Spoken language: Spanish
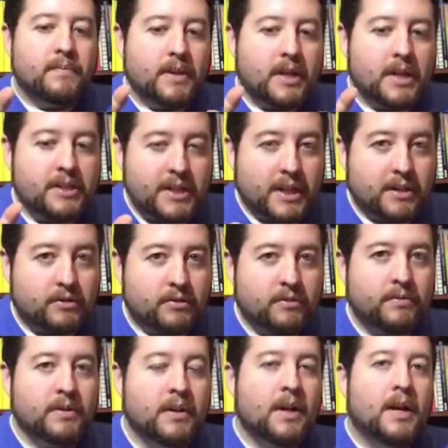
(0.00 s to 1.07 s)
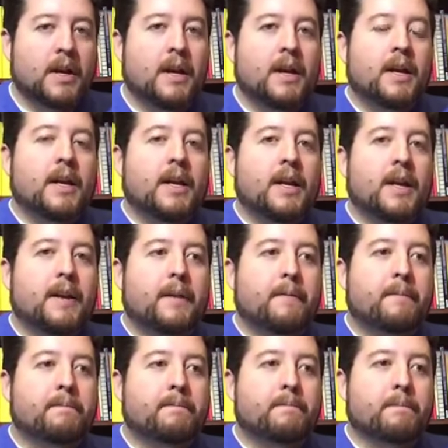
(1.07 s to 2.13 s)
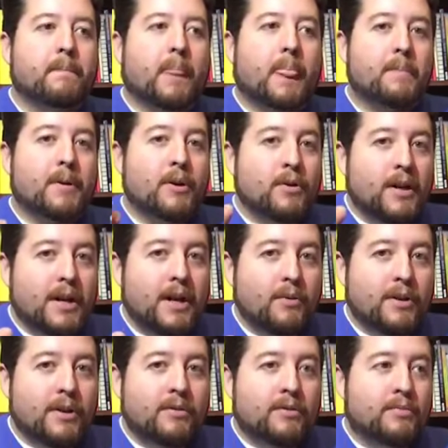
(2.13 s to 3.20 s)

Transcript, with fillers: Es cierto. Em, pero no eres el único.